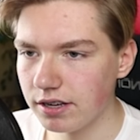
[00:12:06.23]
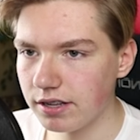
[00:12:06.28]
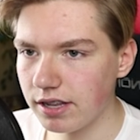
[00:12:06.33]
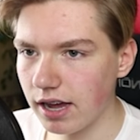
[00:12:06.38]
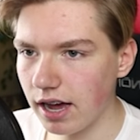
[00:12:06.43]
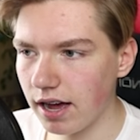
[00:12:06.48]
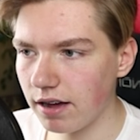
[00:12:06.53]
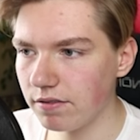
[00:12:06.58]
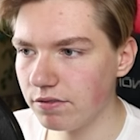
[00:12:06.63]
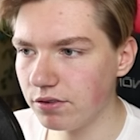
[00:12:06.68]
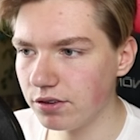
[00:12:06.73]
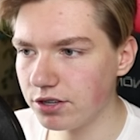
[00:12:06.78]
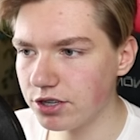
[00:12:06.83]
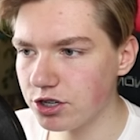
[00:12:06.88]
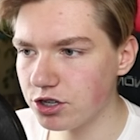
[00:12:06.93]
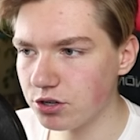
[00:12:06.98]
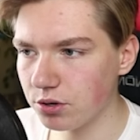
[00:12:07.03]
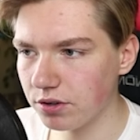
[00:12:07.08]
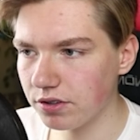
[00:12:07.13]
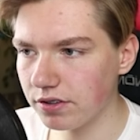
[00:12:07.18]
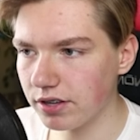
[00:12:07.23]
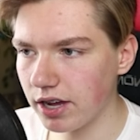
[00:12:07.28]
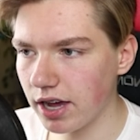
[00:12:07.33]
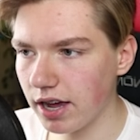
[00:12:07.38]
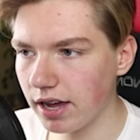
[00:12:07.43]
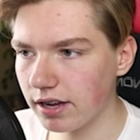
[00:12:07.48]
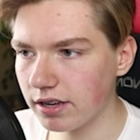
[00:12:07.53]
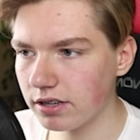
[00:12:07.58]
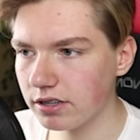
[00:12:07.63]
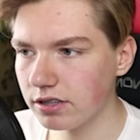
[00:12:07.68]
da würde ich schon
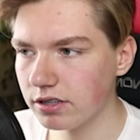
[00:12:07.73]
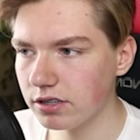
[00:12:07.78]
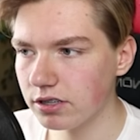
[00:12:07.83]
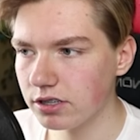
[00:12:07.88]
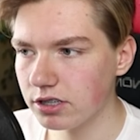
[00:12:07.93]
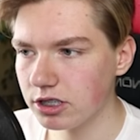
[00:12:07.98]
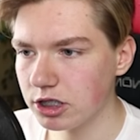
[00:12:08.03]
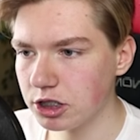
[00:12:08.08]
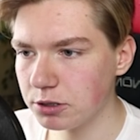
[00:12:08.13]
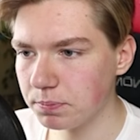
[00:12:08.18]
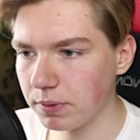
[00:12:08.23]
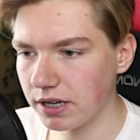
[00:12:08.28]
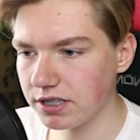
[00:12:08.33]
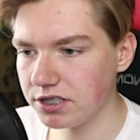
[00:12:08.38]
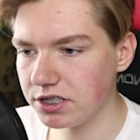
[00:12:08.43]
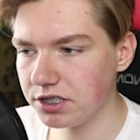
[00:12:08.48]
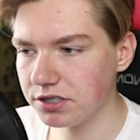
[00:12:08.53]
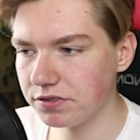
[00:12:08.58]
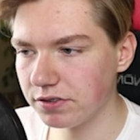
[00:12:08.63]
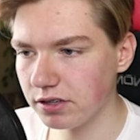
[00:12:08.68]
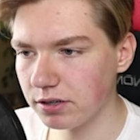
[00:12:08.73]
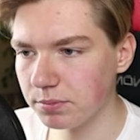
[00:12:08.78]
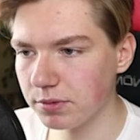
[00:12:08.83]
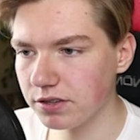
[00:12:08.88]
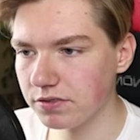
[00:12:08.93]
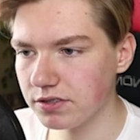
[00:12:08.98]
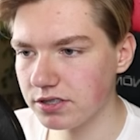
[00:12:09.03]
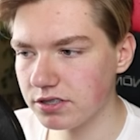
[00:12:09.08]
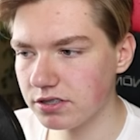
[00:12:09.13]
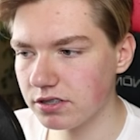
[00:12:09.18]
sagen, spreche ich von einem
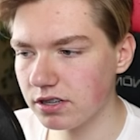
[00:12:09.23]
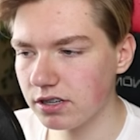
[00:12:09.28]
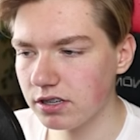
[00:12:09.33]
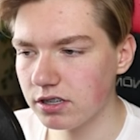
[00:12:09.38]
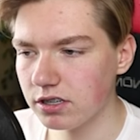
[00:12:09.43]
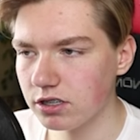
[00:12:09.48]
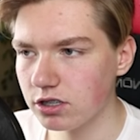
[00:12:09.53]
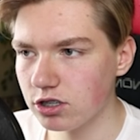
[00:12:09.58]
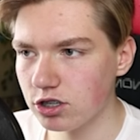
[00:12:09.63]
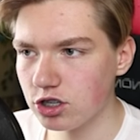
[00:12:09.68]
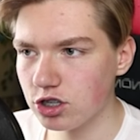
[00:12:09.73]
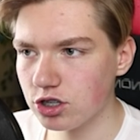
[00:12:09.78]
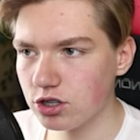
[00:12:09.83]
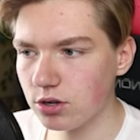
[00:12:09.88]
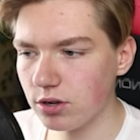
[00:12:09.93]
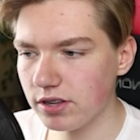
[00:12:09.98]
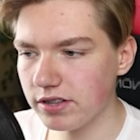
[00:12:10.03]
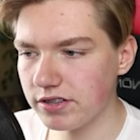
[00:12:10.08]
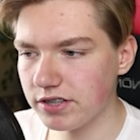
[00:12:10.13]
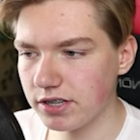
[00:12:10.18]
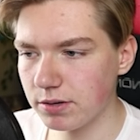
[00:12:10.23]
gewissen Stolz.